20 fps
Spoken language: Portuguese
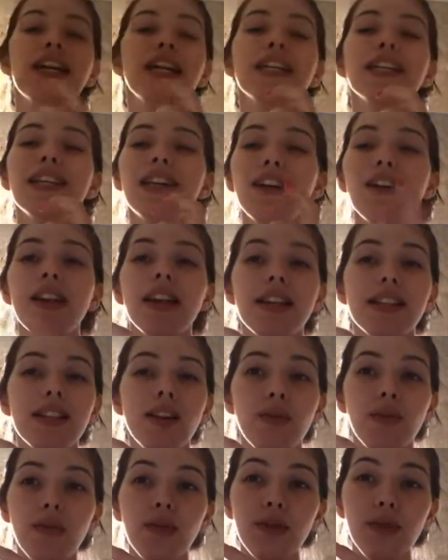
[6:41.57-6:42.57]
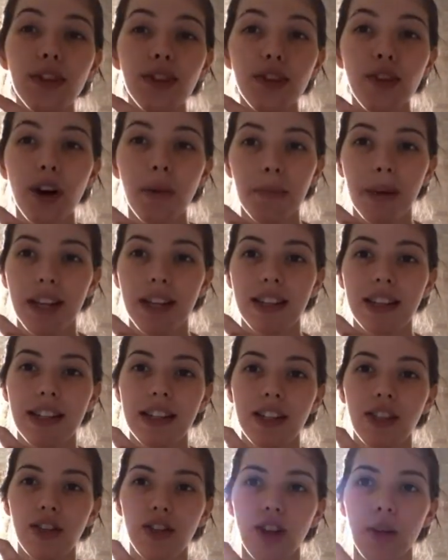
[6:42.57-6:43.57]
E esse é o único ômega
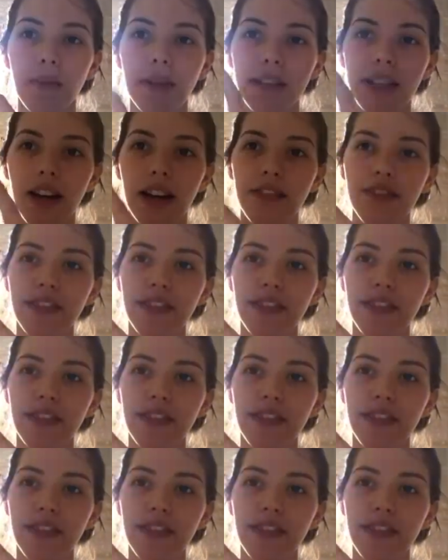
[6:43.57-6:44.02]
3 que eu tomo, é da